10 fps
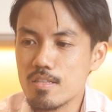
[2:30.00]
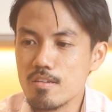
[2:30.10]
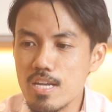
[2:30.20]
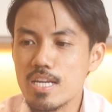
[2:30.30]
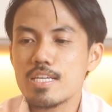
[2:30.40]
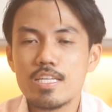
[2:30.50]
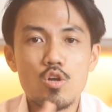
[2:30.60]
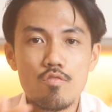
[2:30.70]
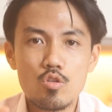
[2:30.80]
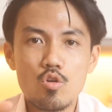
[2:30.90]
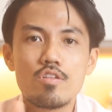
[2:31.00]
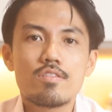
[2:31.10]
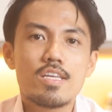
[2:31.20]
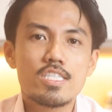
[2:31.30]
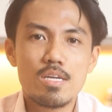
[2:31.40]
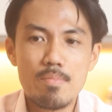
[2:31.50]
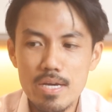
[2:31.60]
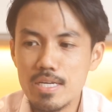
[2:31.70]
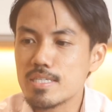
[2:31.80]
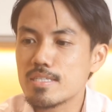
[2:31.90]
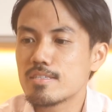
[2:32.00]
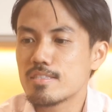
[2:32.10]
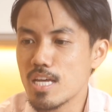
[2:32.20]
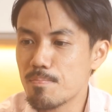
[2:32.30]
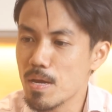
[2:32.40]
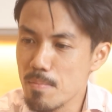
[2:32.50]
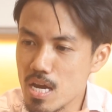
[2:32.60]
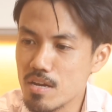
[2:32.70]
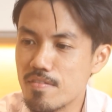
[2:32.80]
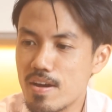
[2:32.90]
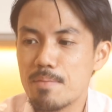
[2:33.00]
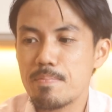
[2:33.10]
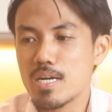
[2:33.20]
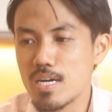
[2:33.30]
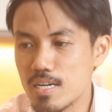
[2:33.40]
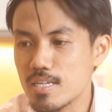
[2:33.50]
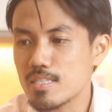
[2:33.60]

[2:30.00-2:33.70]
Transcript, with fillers: Thứ nhất thì đối với tôi TCB, TPB và HPG